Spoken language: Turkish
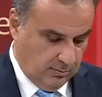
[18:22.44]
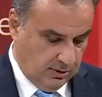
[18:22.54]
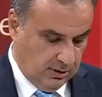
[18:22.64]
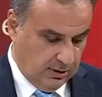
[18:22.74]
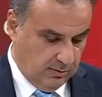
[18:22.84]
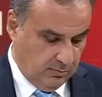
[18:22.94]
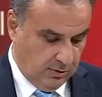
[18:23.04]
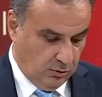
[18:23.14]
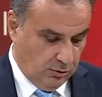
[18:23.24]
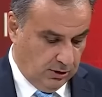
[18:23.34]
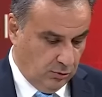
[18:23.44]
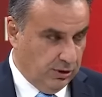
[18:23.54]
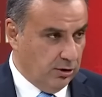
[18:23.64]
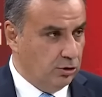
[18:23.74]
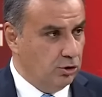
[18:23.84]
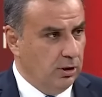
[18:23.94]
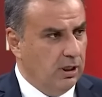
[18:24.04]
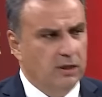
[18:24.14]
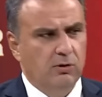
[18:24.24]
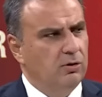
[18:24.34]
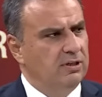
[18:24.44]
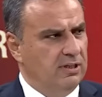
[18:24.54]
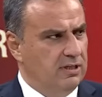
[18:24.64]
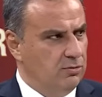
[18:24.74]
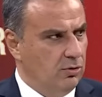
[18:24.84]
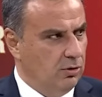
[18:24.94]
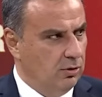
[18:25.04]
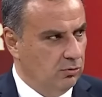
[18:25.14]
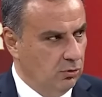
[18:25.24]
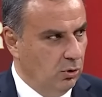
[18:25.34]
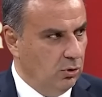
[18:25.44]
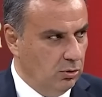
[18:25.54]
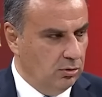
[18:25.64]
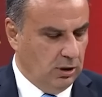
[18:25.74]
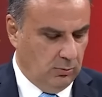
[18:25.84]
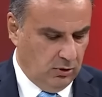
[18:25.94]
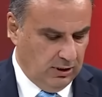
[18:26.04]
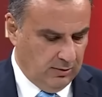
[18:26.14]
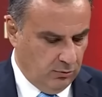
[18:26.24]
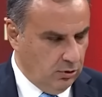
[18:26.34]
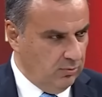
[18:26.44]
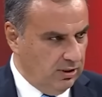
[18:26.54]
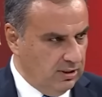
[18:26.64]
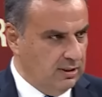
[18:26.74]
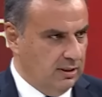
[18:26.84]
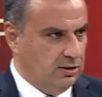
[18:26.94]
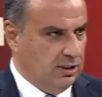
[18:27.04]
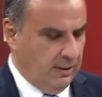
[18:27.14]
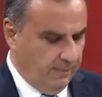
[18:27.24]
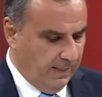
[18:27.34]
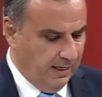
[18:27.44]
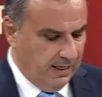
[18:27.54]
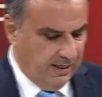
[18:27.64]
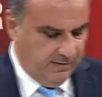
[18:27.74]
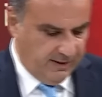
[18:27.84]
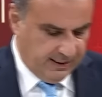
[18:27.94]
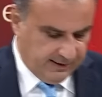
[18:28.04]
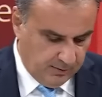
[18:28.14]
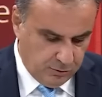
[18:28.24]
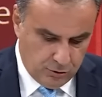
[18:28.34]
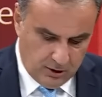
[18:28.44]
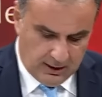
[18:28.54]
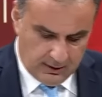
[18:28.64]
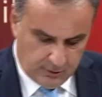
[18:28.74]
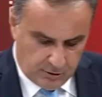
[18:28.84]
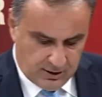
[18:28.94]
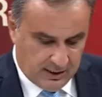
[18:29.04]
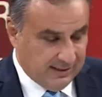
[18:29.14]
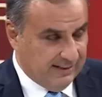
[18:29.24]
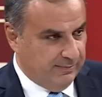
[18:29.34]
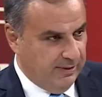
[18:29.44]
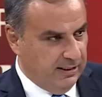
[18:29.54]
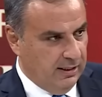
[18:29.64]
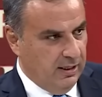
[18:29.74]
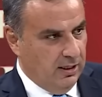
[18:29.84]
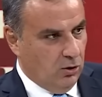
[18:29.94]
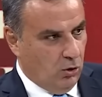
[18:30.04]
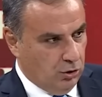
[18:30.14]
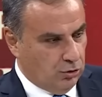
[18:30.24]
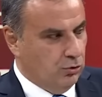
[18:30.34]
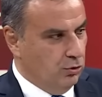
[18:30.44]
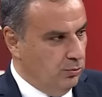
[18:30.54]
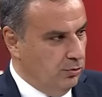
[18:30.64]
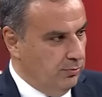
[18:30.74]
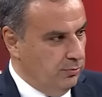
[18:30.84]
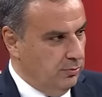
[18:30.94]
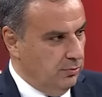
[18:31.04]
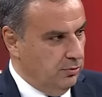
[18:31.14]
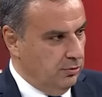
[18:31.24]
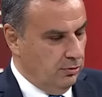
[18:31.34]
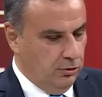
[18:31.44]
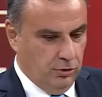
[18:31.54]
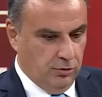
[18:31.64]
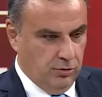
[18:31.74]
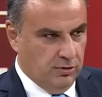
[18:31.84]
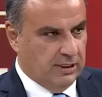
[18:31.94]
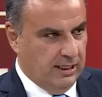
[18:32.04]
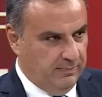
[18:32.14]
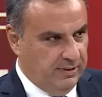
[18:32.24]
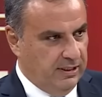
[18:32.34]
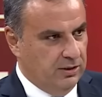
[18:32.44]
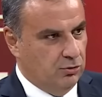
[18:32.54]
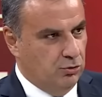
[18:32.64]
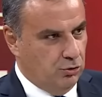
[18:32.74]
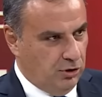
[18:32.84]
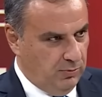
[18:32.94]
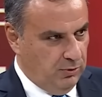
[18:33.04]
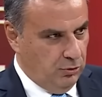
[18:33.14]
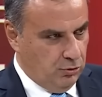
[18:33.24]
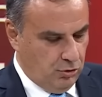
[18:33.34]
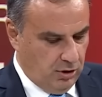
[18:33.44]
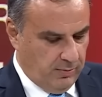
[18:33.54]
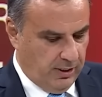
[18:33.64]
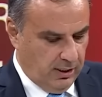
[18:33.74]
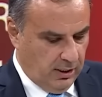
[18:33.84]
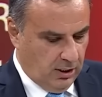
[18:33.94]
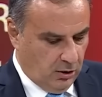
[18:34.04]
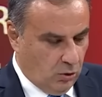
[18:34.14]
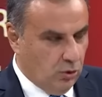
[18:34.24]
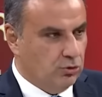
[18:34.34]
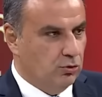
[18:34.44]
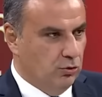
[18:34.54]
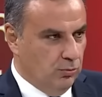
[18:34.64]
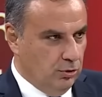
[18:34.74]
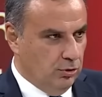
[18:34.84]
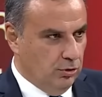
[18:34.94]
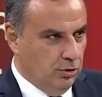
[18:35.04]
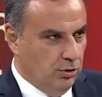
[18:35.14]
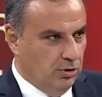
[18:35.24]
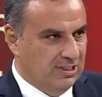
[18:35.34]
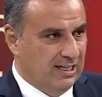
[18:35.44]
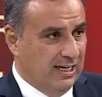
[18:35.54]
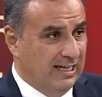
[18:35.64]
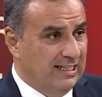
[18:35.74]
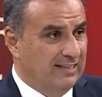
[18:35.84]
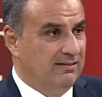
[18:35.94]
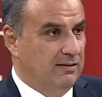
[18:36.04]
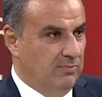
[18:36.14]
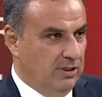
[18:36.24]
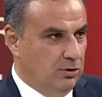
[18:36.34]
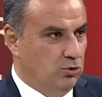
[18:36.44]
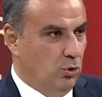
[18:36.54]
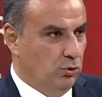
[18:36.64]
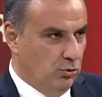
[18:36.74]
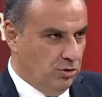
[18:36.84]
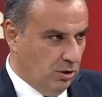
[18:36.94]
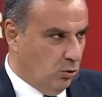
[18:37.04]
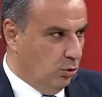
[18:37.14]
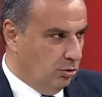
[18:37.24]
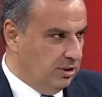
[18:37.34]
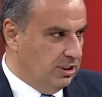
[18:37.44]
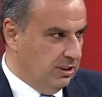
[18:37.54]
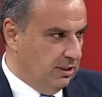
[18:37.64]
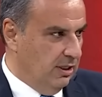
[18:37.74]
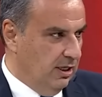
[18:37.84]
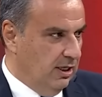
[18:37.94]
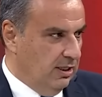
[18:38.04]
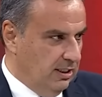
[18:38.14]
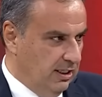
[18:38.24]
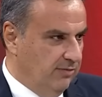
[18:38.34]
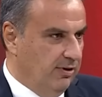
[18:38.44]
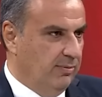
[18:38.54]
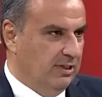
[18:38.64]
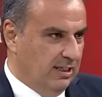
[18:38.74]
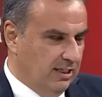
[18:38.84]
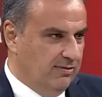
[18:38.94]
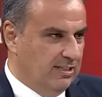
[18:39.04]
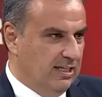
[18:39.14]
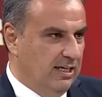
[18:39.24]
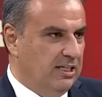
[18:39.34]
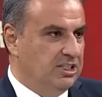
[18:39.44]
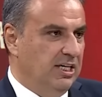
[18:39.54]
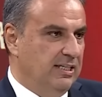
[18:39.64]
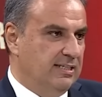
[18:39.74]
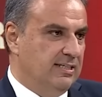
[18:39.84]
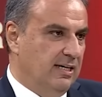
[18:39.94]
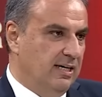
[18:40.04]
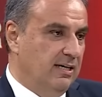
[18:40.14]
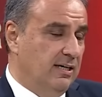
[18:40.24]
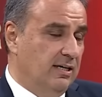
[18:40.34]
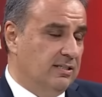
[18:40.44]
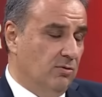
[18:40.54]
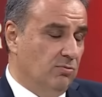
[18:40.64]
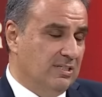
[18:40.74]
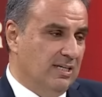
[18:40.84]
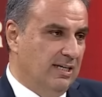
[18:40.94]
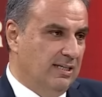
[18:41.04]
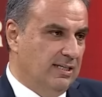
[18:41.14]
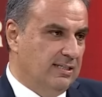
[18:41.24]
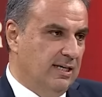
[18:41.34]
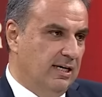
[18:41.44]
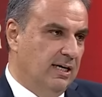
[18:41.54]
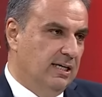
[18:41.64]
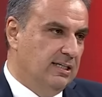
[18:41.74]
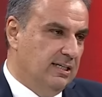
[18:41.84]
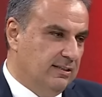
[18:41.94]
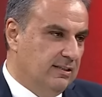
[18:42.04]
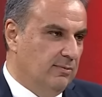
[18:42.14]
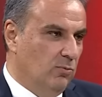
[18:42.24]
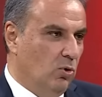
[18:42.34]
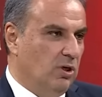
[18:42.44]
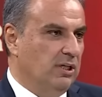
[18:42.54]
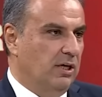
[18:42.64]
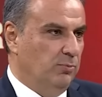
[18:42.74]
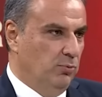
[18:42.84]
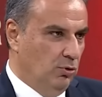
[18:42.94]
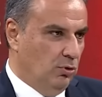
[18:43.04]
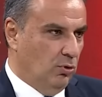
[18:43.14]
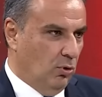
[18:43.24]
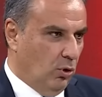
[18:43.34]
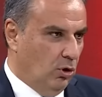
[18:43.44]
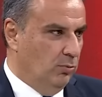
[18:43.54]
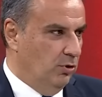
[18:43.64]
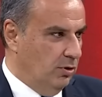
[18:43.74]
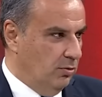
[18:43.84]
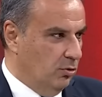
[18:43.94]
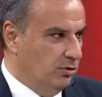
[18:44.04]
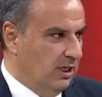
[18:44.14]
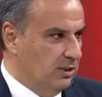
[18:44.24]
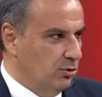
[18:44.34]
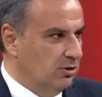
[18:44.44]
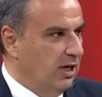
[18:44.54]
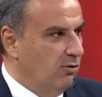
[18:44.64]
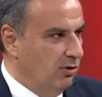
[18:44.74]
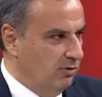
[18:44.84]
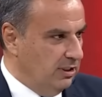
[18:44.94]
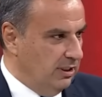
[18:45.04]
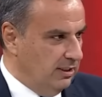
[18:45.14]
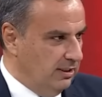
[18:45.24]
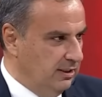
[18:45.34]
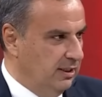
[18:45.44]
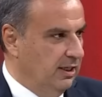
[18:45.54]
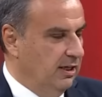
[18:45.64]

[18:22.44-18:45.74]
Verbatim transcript: bizi bir konuda da uyarır. Şöyle hayır yok itiraz yok. Doğru tablolar da şey. Matra. Fakat tabii şunu göz ardı etmeyin. Koç grubu ee, Şirketlerin e, sahipleri düşük gibi gözüküyor ama Şirketler. Koç grubunun e, sanayi yatırımları çok yüksek tabii, olduğu için ben onu yeni fabrikalar arada... vesaireler şeyde sanayi e, savunma sanayinde ise yatırım o kadar büyük olmuyor. O daha çok navhava dayalı